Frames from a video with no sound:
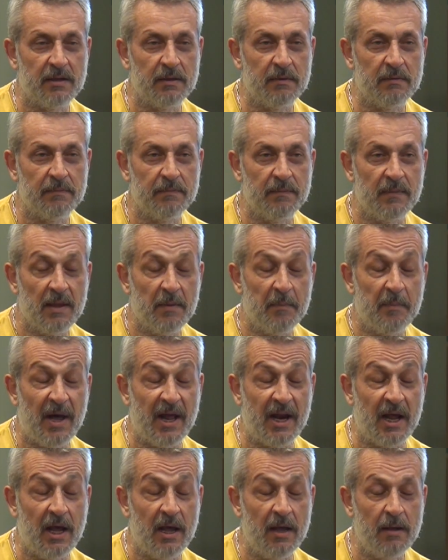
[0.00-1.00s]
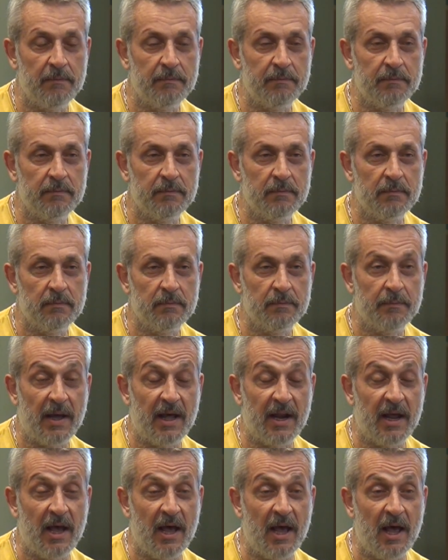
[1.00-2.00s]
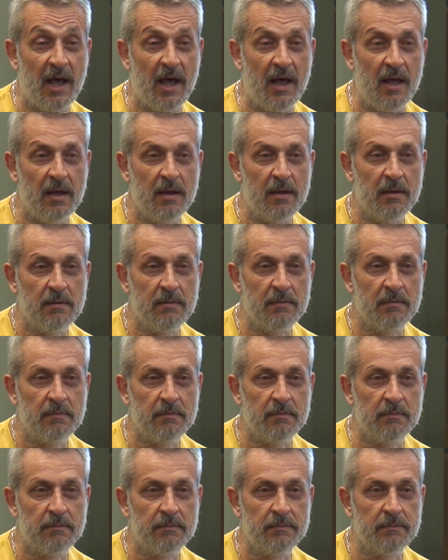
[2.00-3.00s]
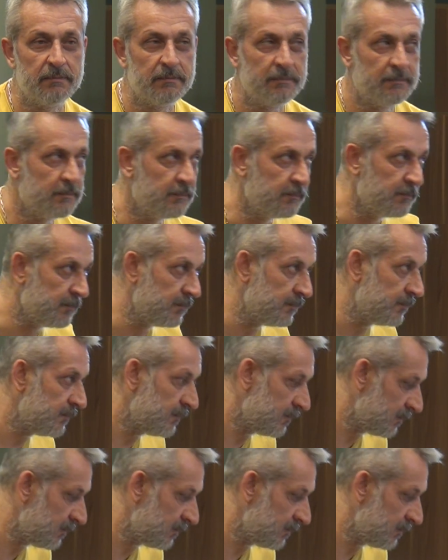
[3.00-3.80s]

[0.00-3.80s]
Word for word: mevzu sevil... Para. Para önemli Para. Vallahi bilmiyorum